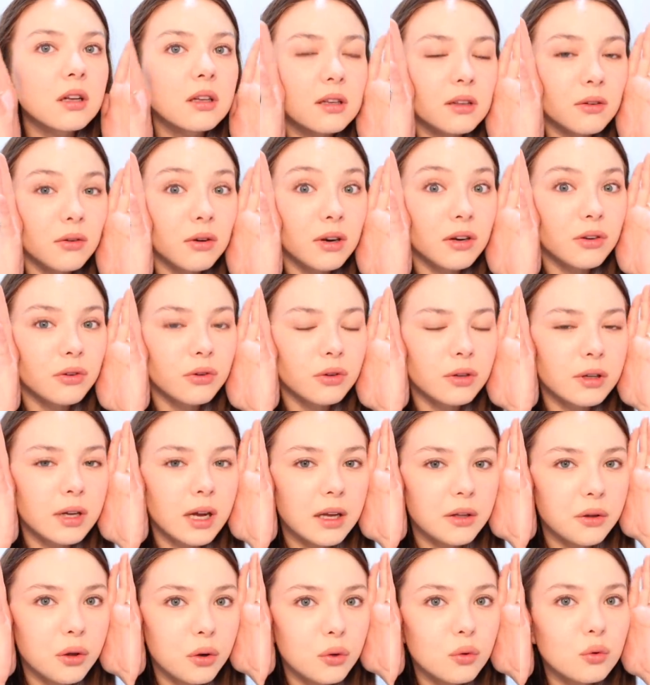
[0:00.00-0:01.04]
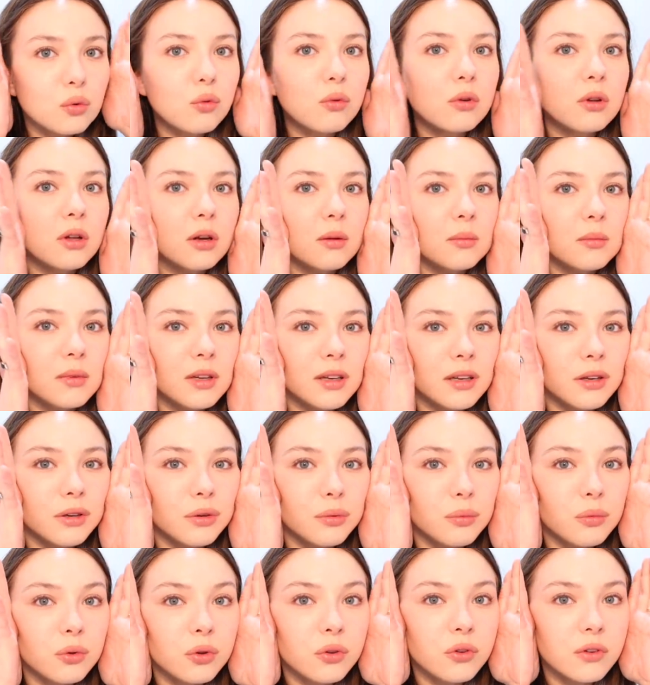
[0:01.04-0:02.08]
Désolée, je regarde en haut tout le temps, mais
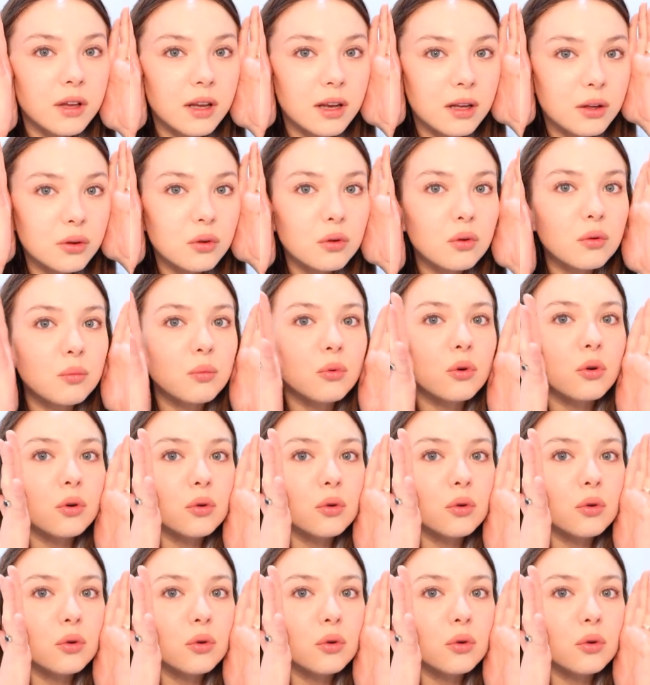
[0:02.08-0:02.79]
je me sers de mon